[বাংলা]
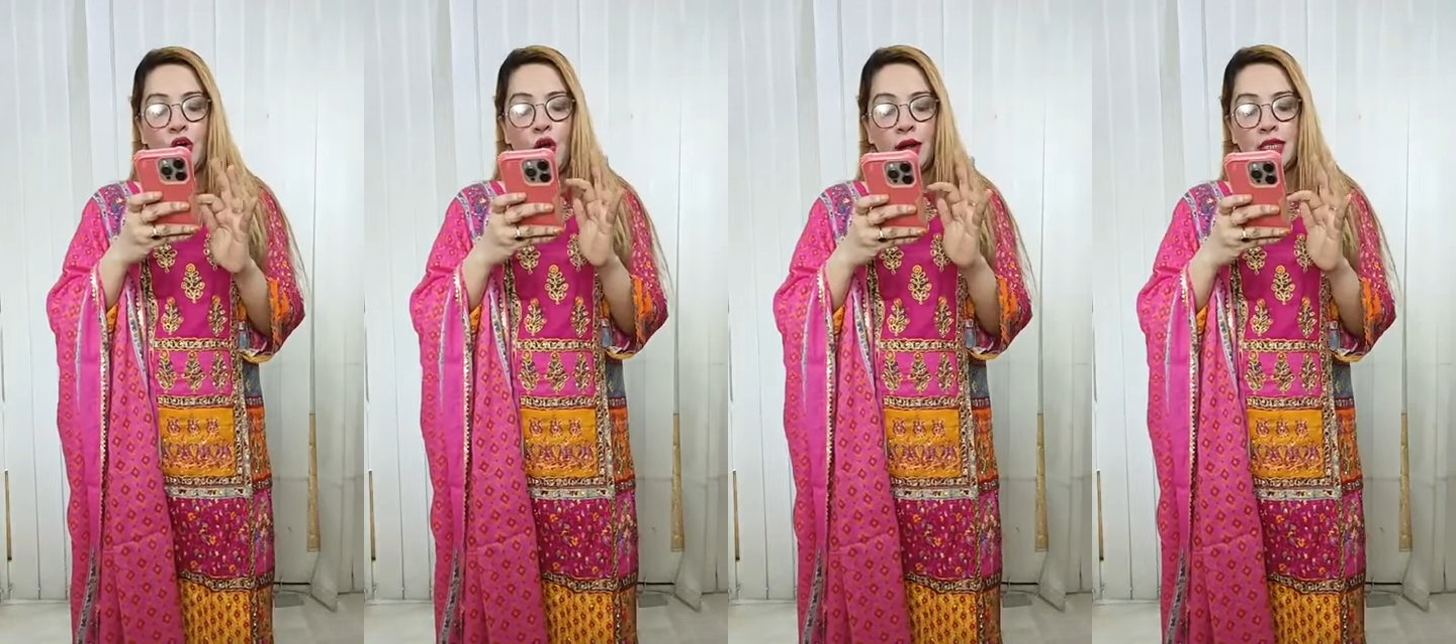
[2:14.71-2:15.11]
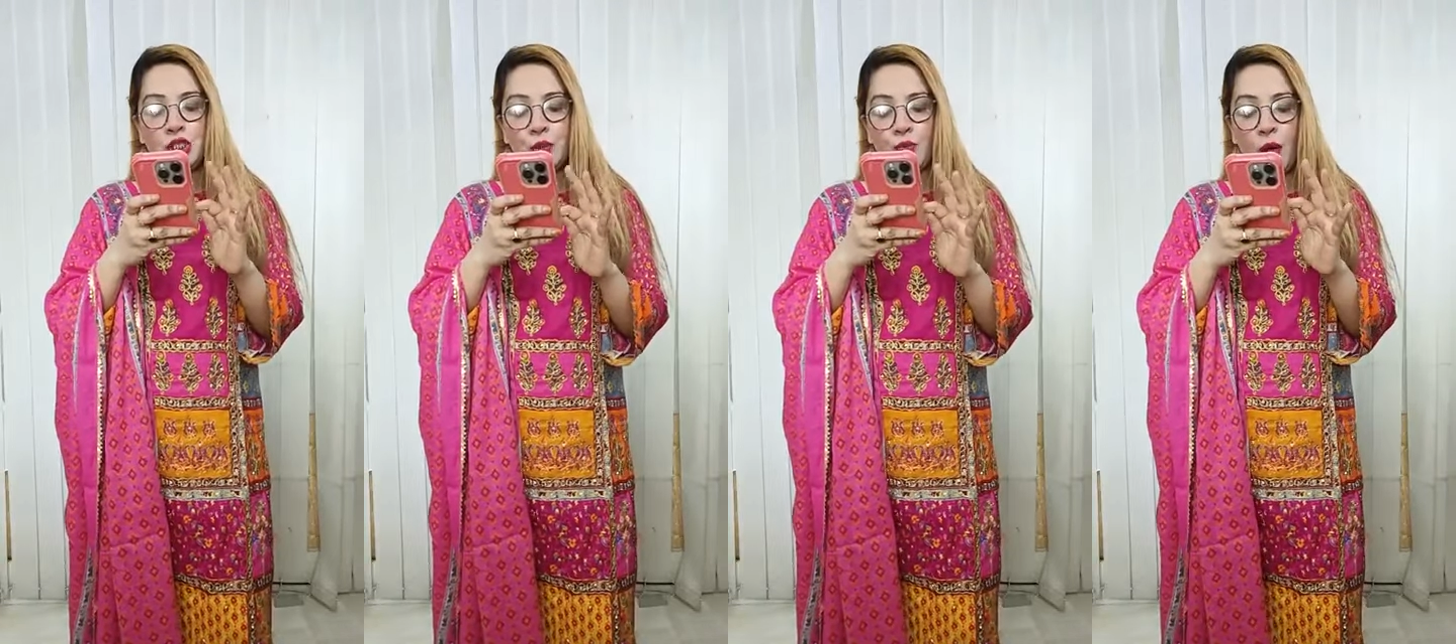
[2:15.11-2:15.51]
নন
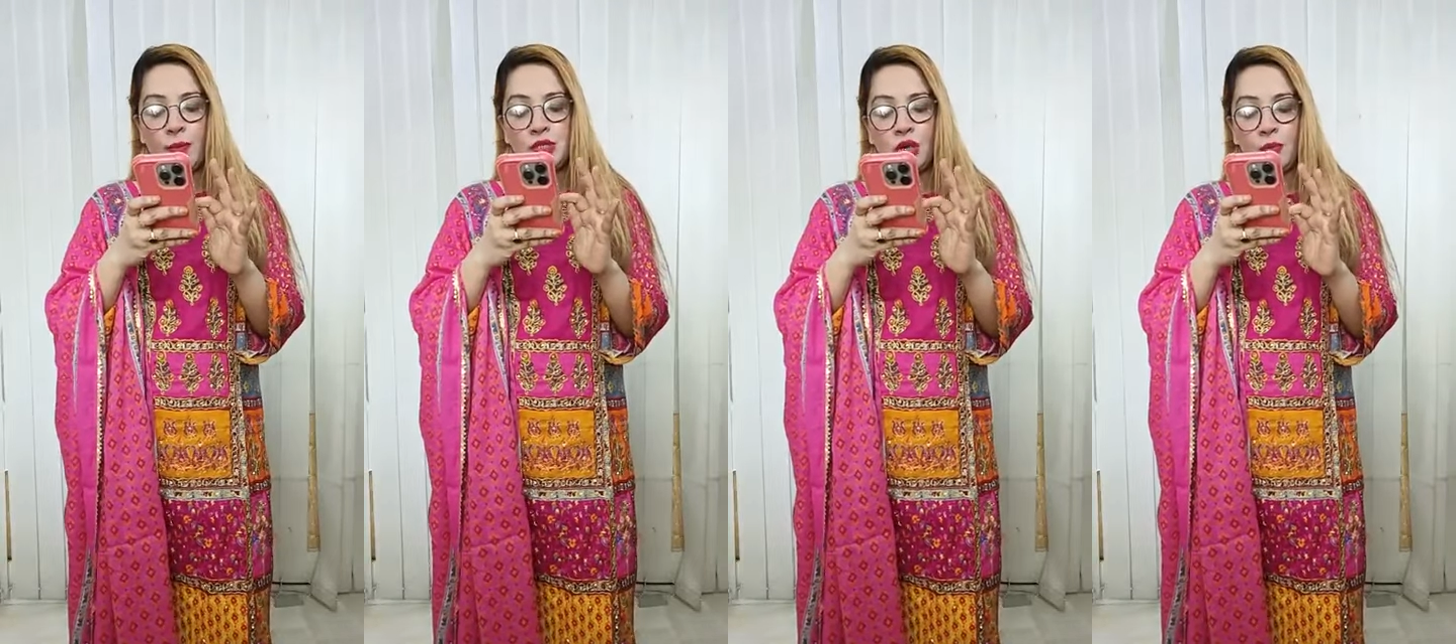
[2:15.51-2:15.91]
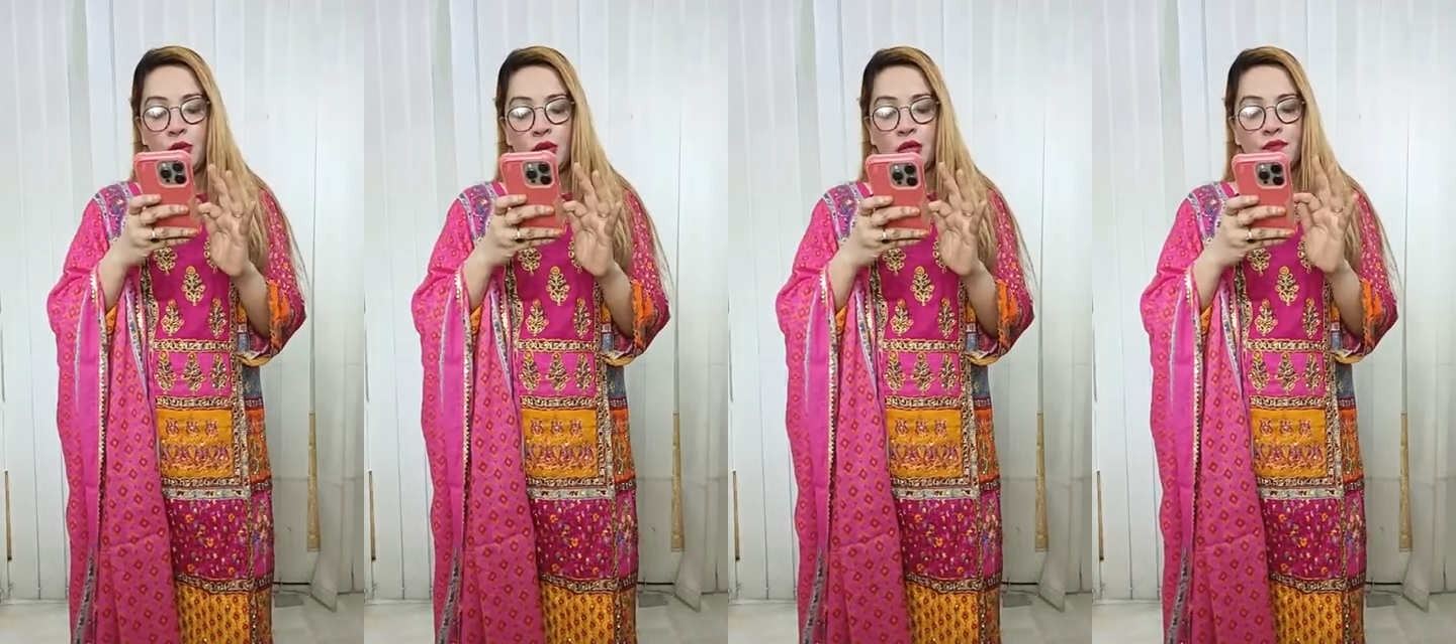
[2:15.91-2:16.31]
স্টপ কমেন্টস
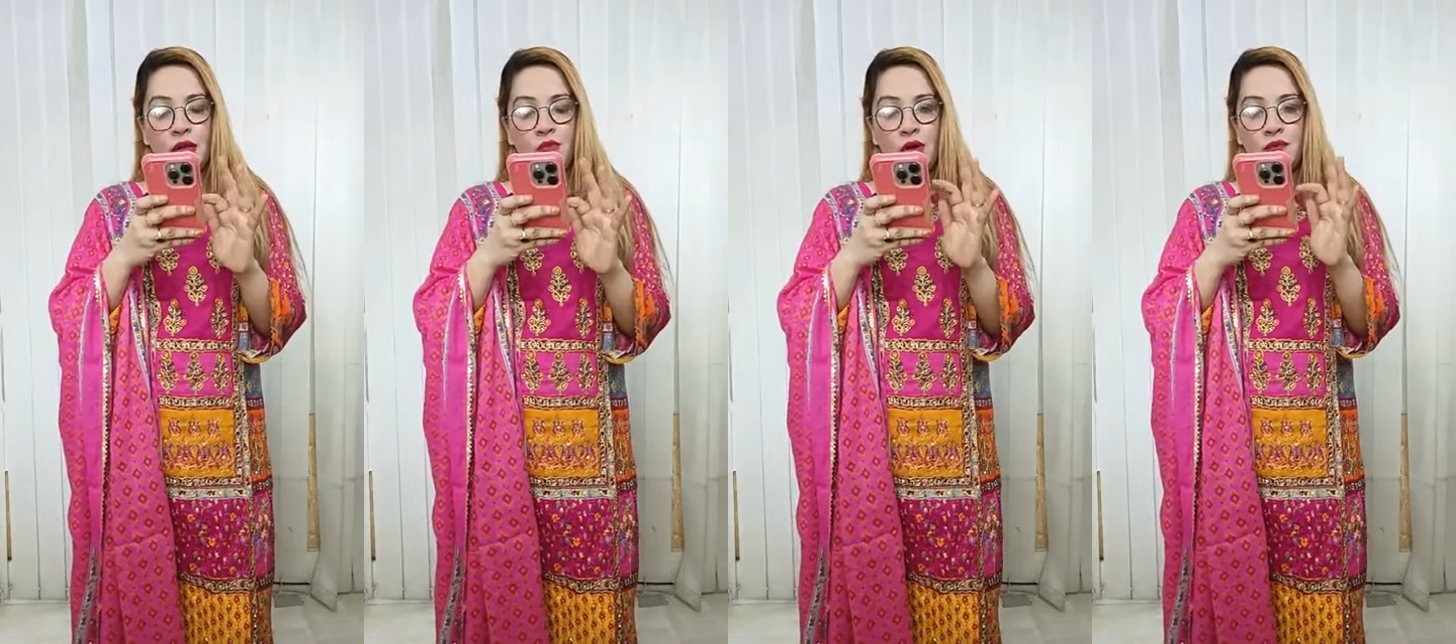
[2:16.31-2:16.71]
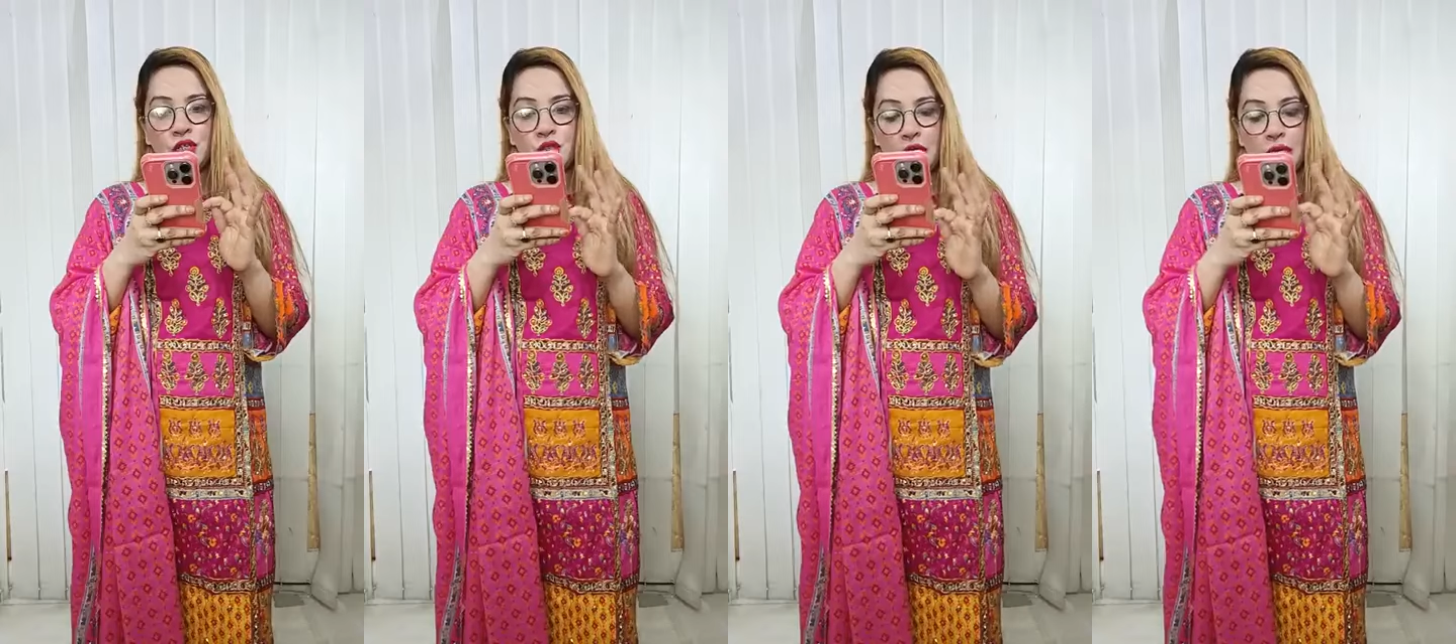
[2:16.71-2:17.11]
করবো লাভ লাইক ওয়ার্ক
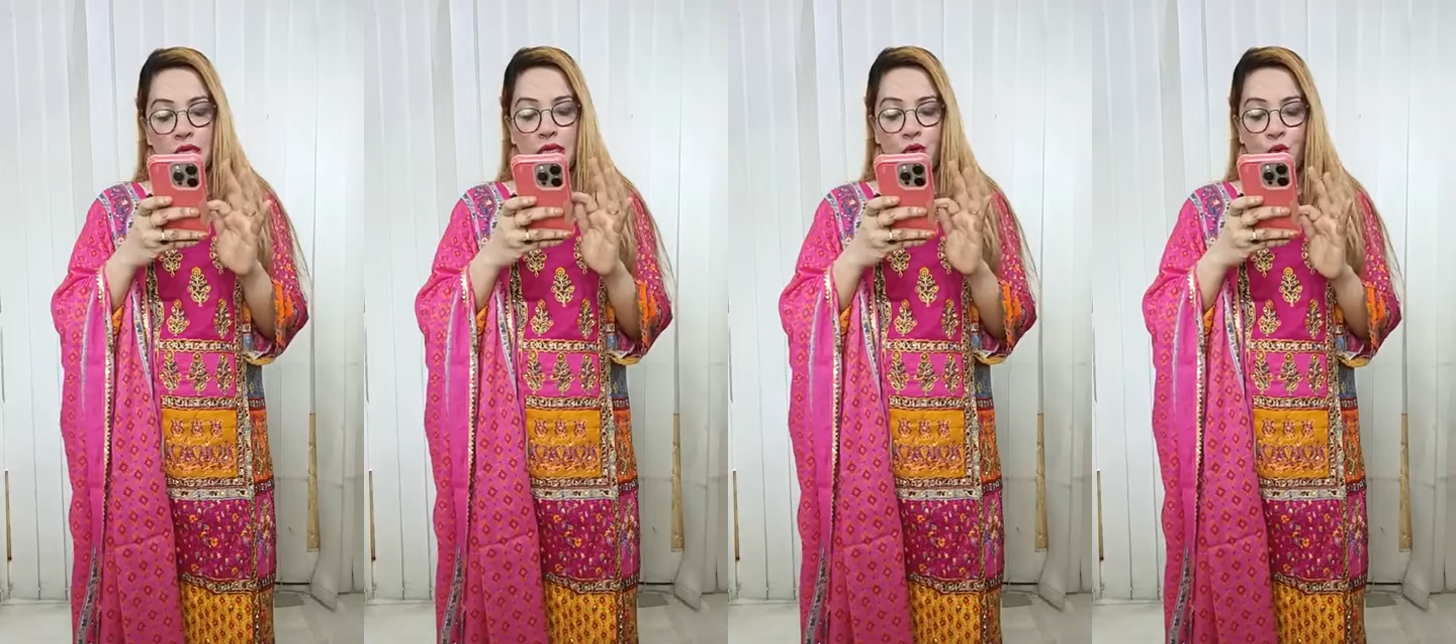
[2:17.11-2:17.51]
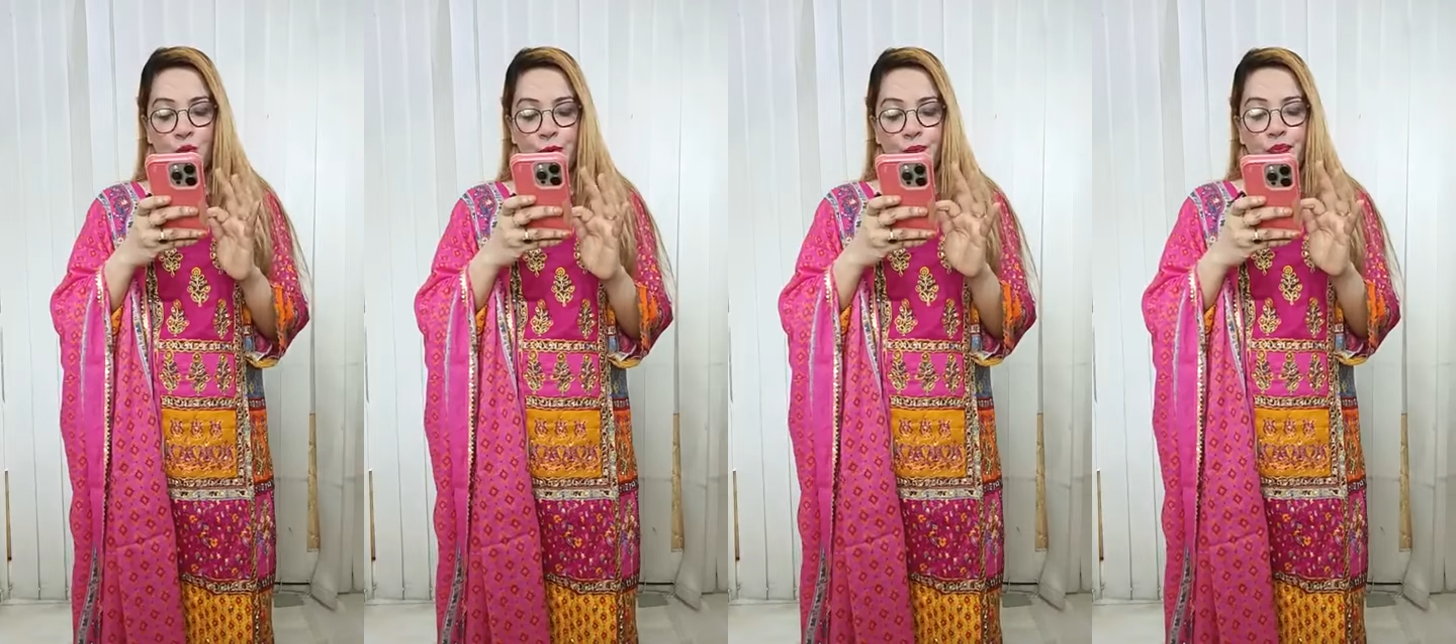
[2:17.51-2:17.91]
ভার্সনে ক্লিক করব